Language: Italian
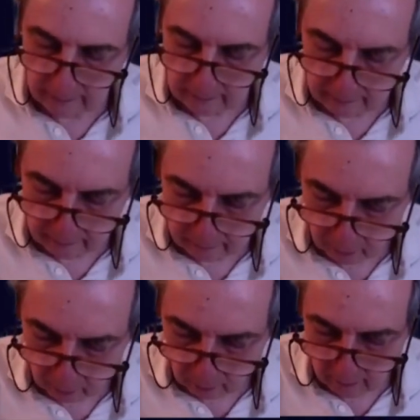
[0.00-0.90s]

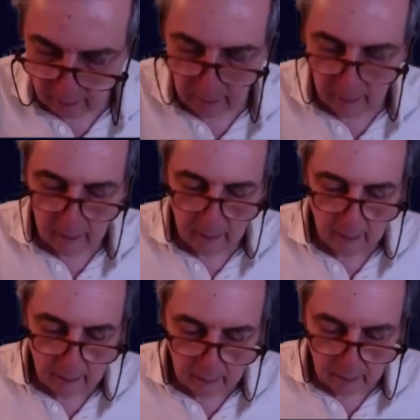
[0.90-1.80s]
architettura.
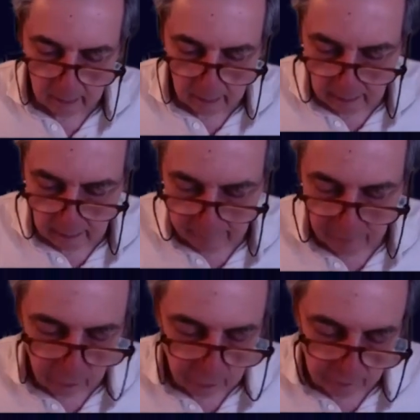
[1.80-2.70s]
La
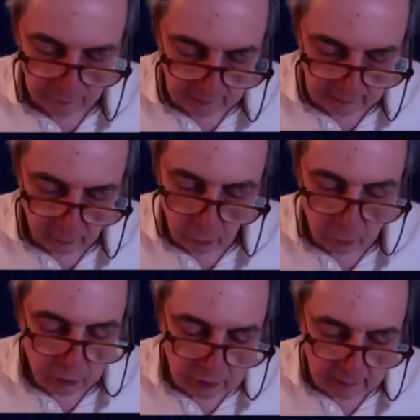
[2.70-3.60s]
filosofia
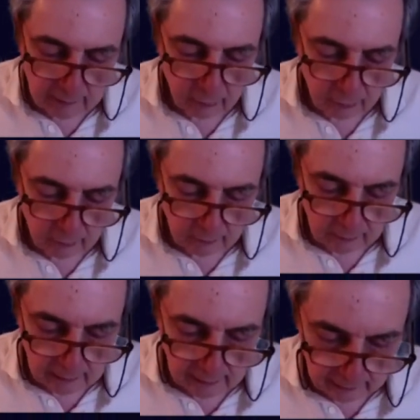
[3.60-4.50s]
non si
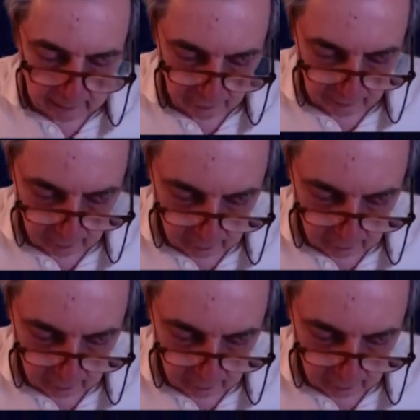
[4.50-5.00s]
lascia